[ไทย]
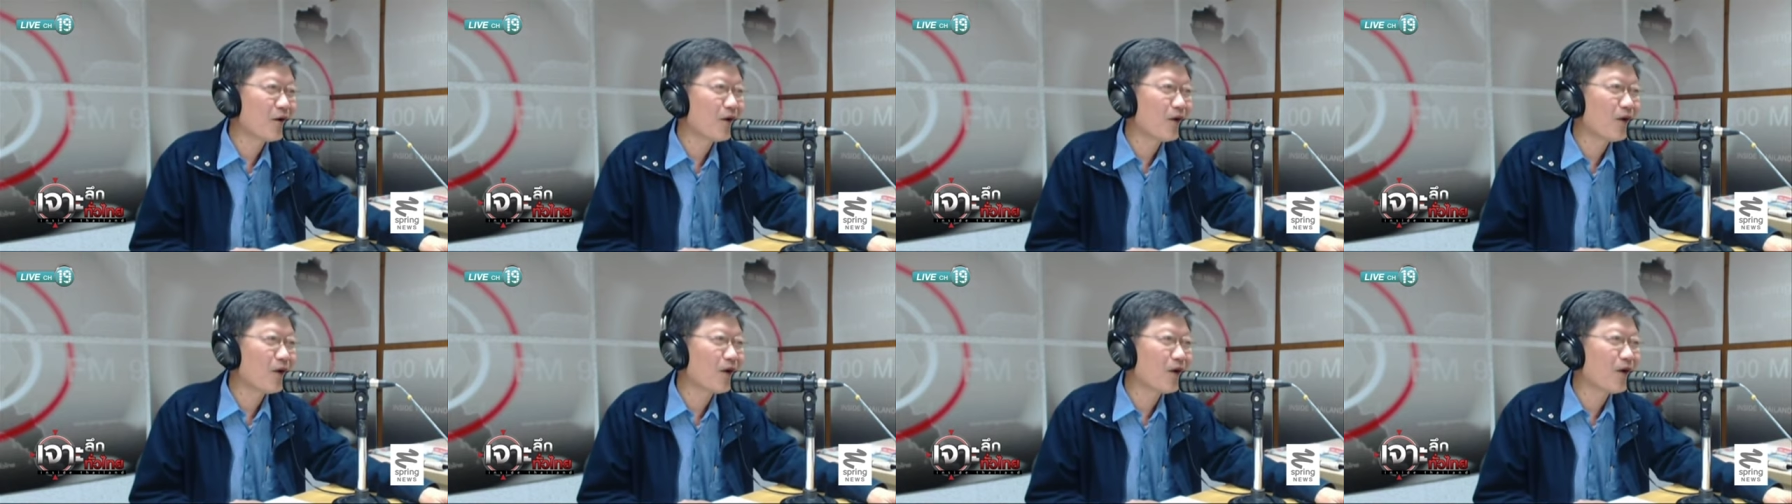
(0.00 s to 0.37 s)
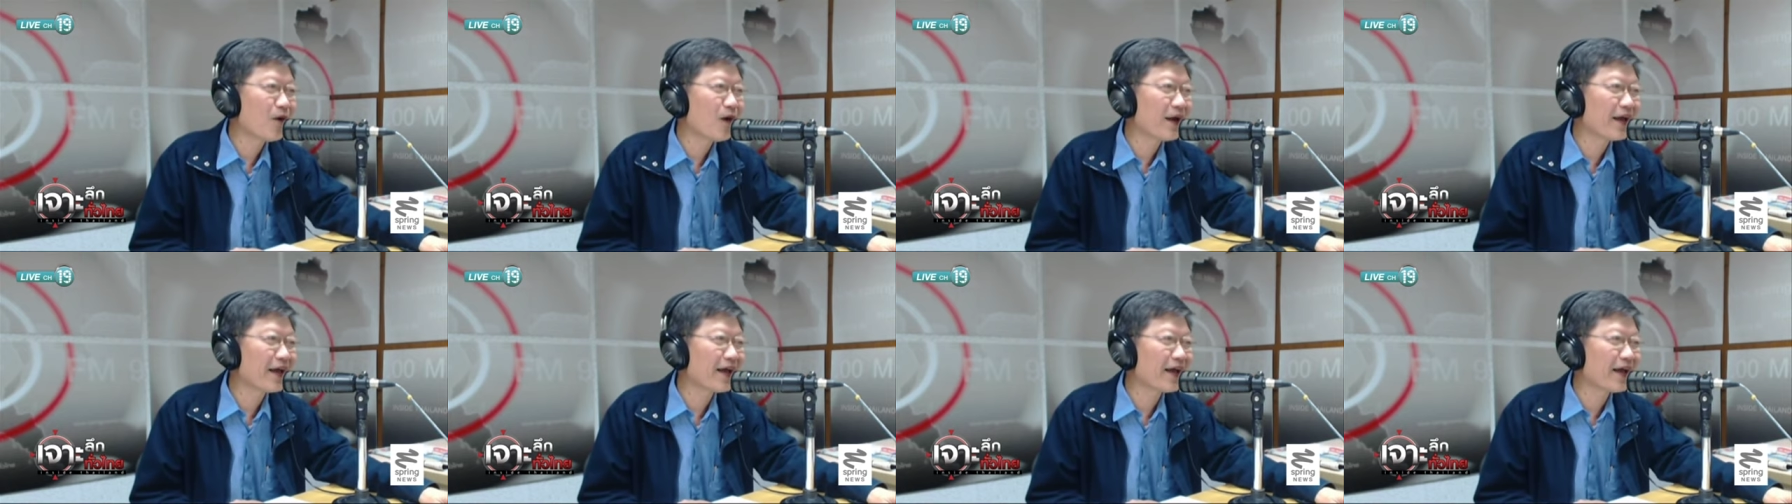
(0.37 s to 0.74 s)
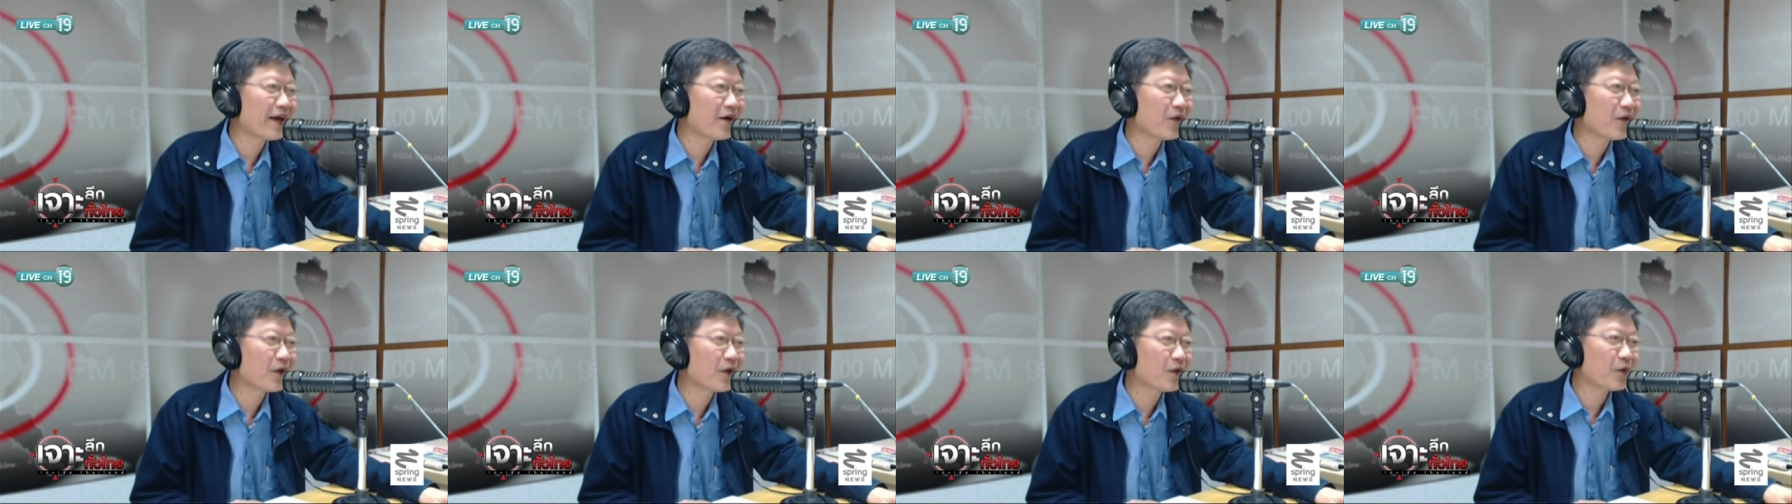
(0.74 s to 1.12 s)
โอ้ย
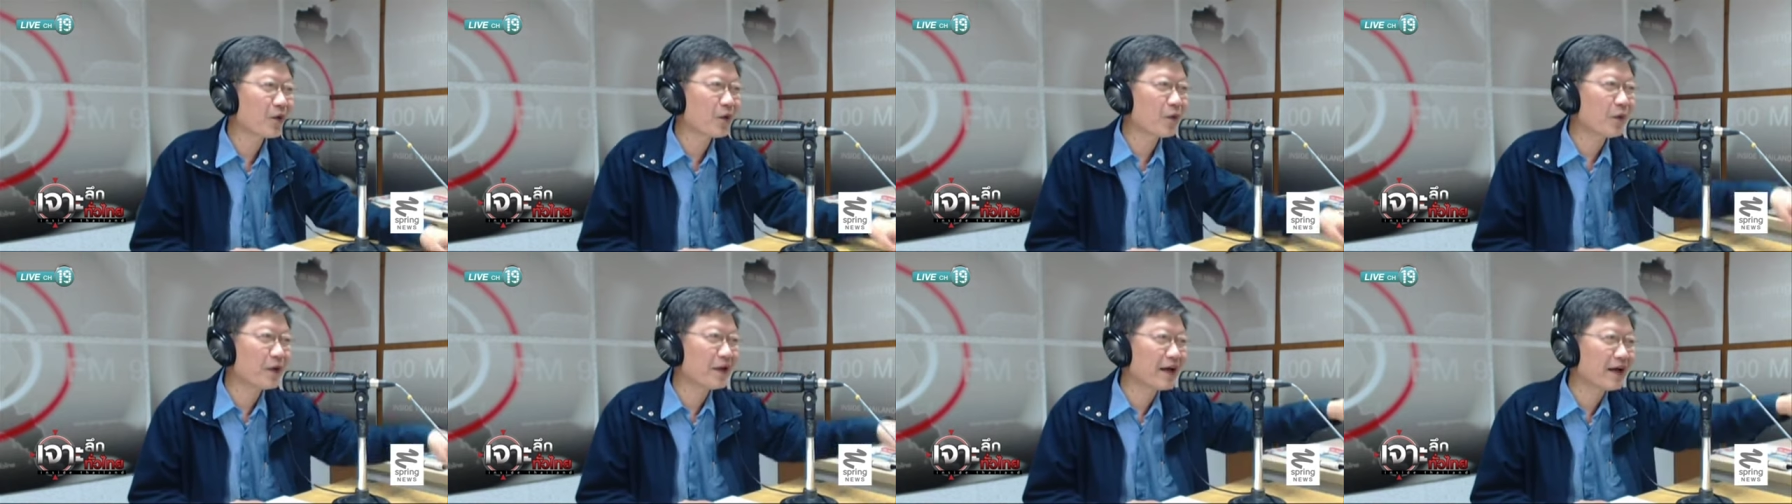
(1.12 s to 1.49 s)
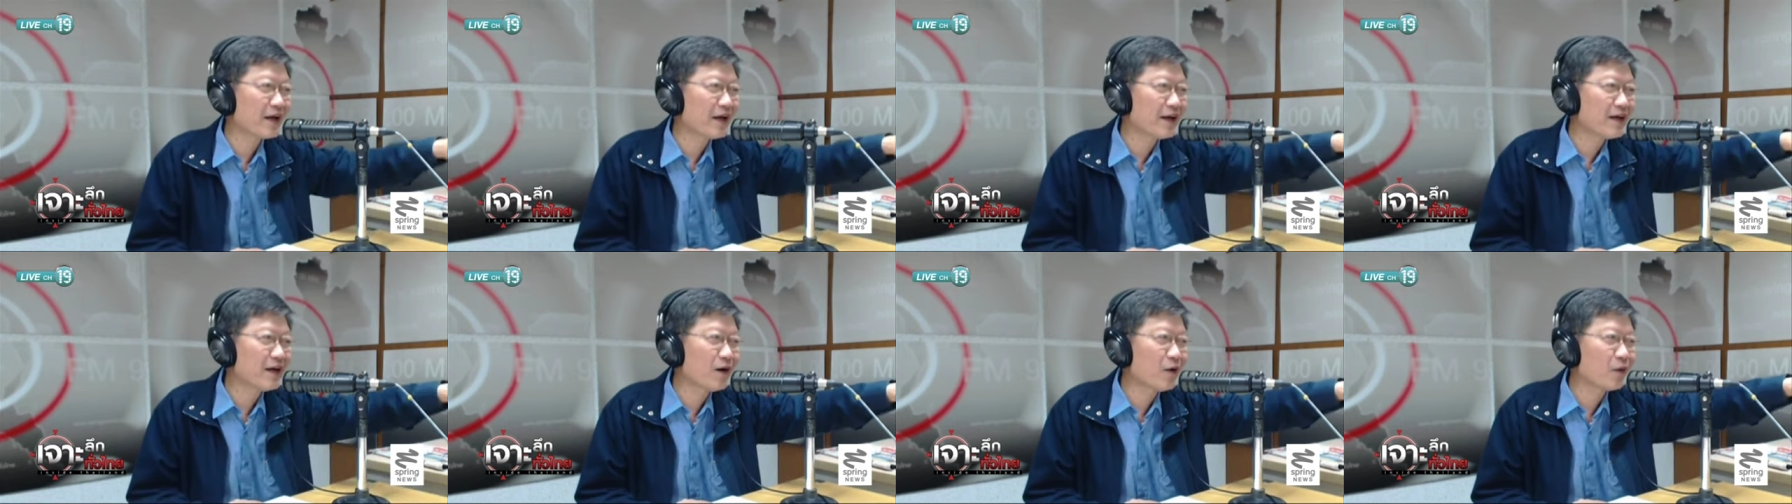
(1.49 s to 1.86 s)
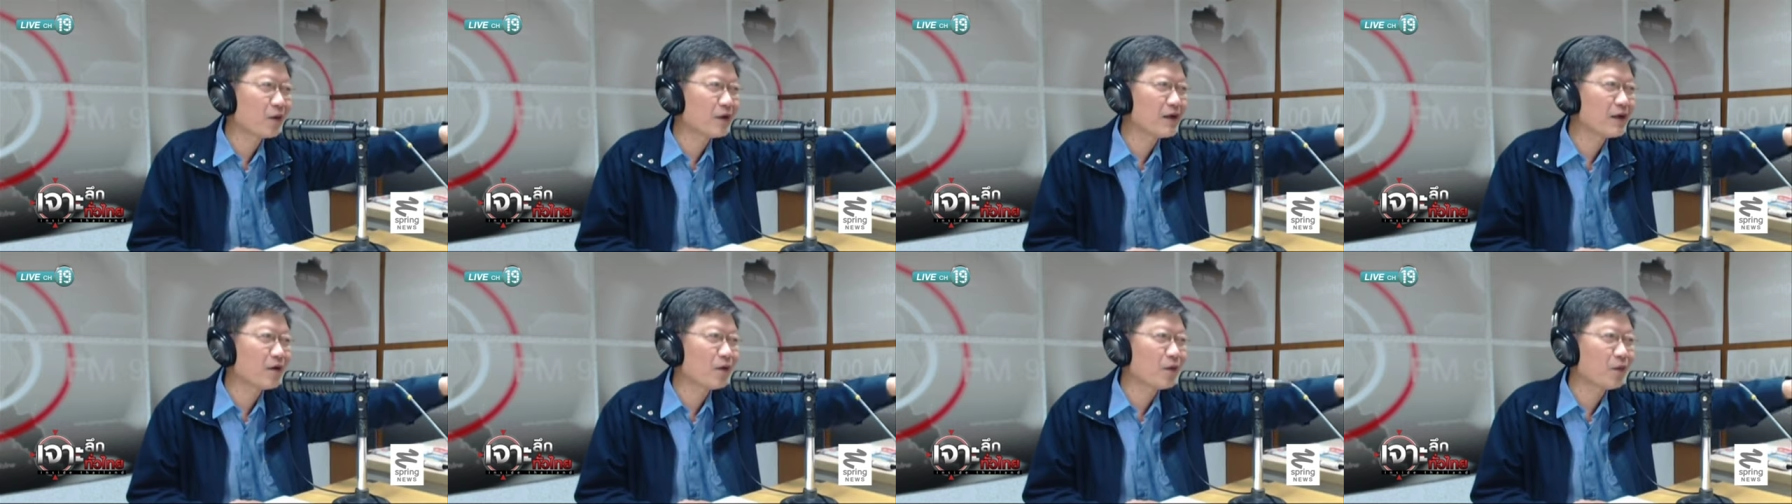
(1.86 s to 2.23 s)
โอ้ยโอ้ยโอ้ยเนี่ยเลื่อนลง
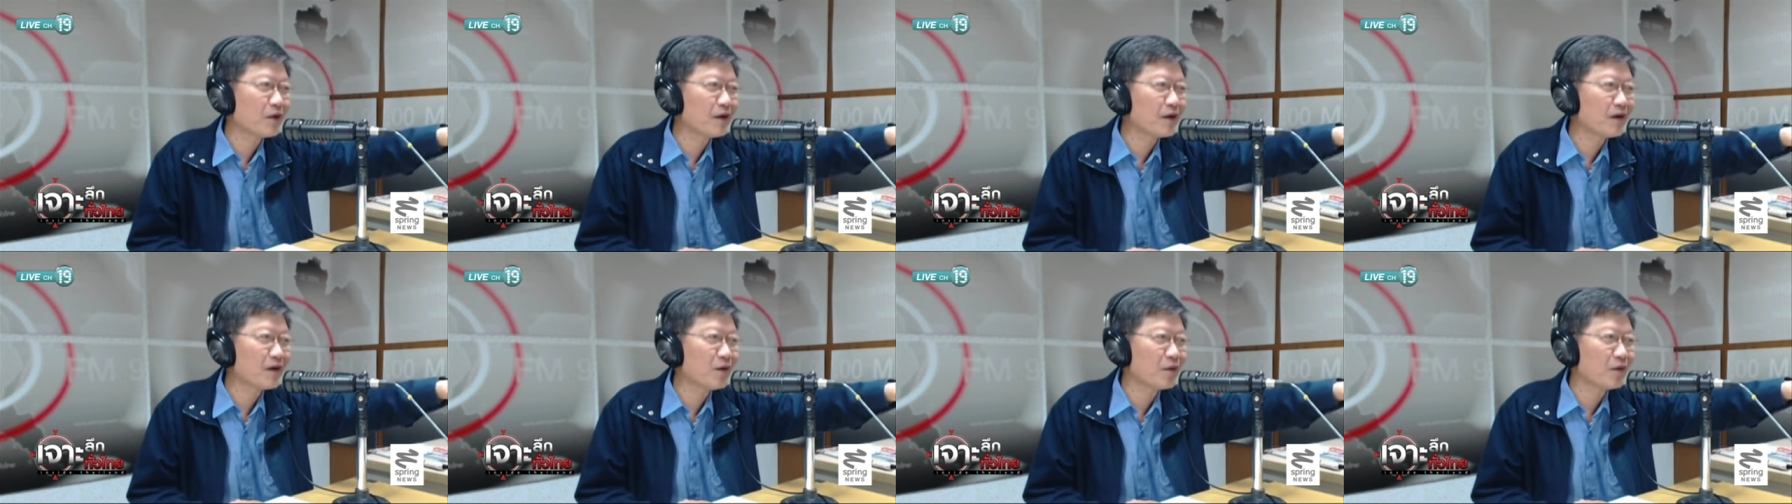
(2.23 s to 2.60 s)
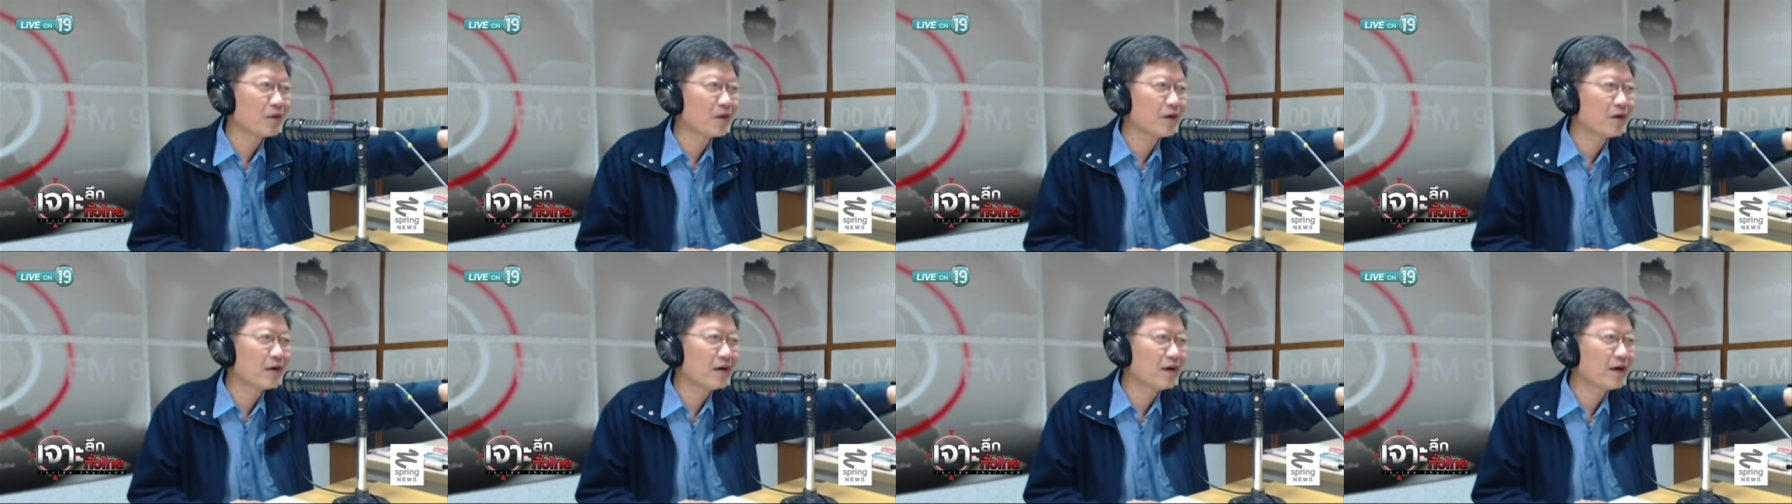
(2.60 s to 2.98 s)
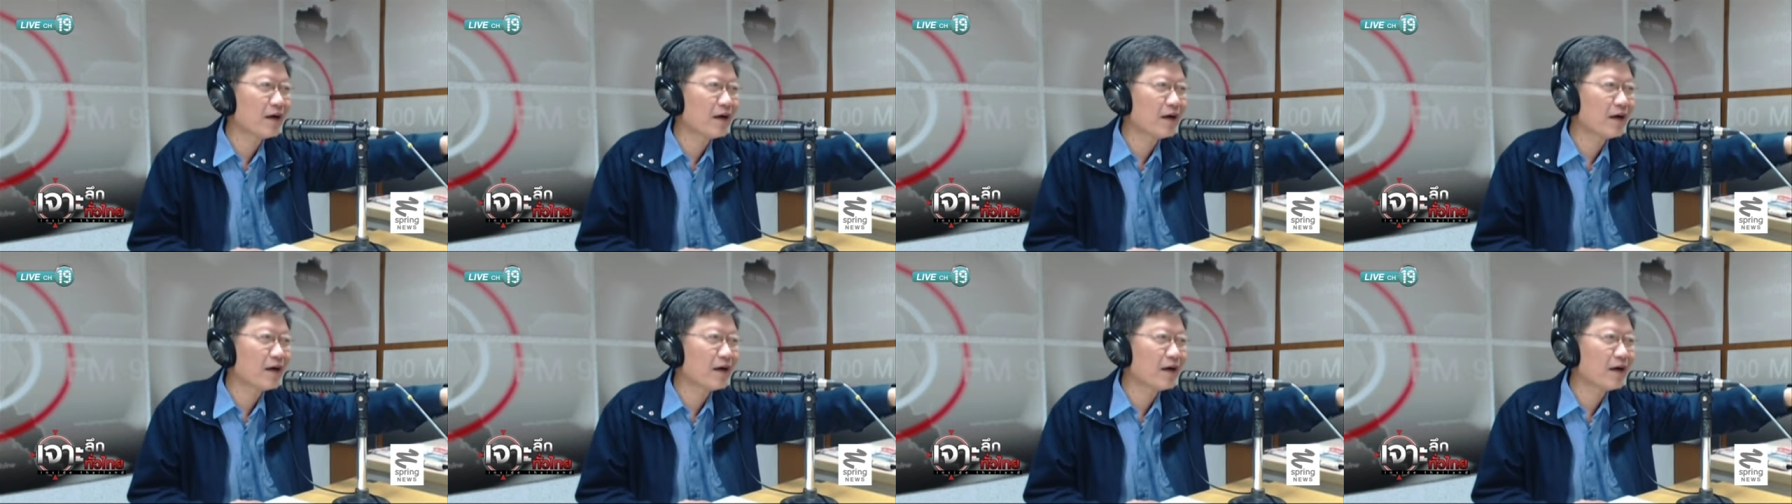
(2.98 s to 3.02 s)
เลื่อนลง เลื่อนลง